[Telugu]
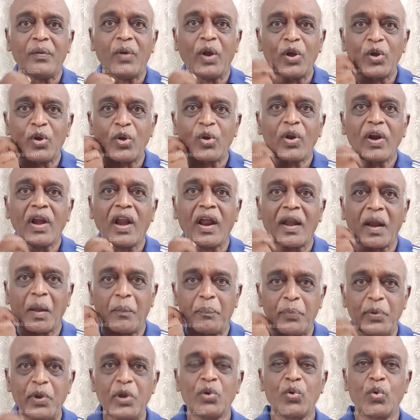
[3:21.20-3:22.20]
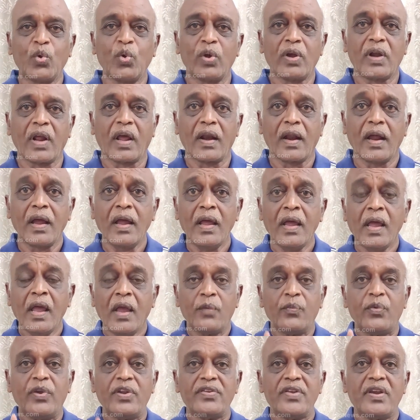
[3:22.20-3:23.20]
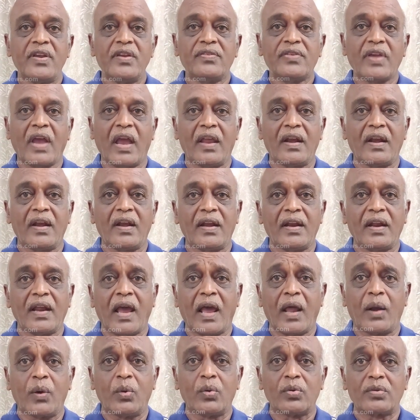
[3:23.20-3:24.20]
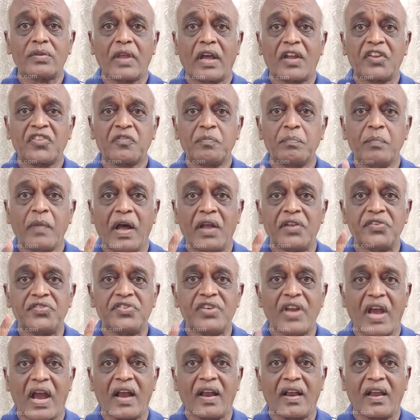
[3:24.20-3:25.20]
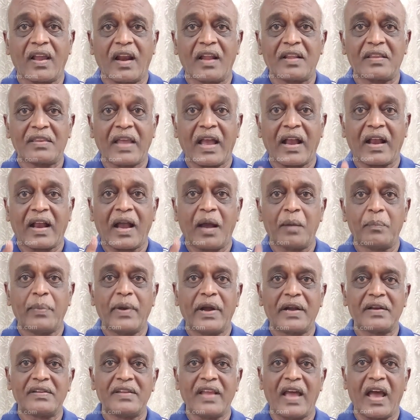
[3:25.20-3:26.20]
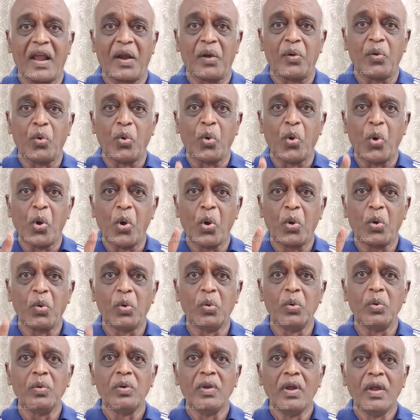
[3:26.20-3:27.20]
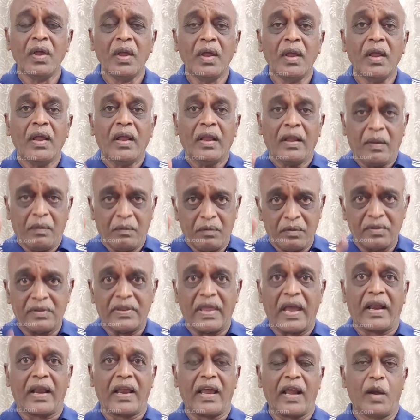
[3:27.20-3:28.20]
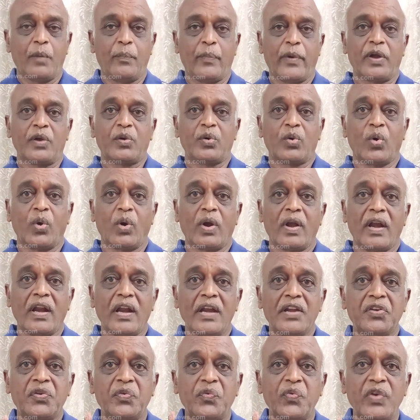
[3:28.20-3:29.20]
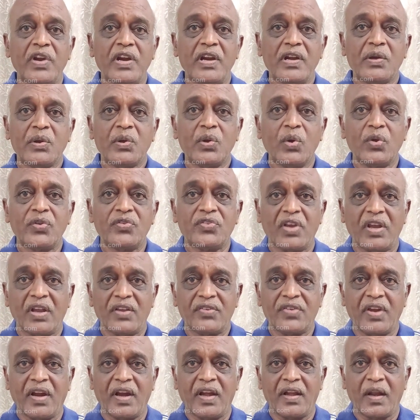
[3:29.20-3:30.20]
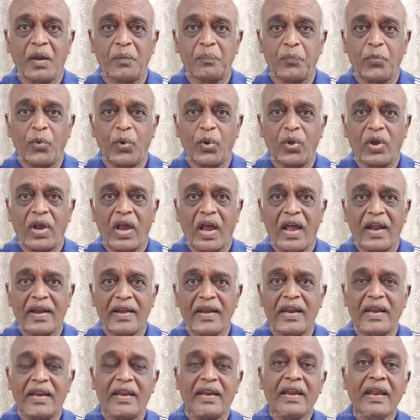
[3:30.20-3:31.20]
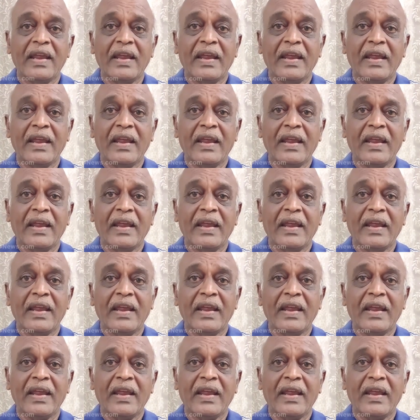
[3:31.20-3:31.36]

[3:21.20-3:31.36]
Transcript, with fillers: వెంట్రుకలైనా పీక్కుంటారా విజయసాయిరెడ్డి గారు తస్మాత్ జాగ్రత్త కబడ్దార్ నోరు దగ్గర పెట్టుకోండి ట్వీట్లు చేసేటప్పుడు కానీ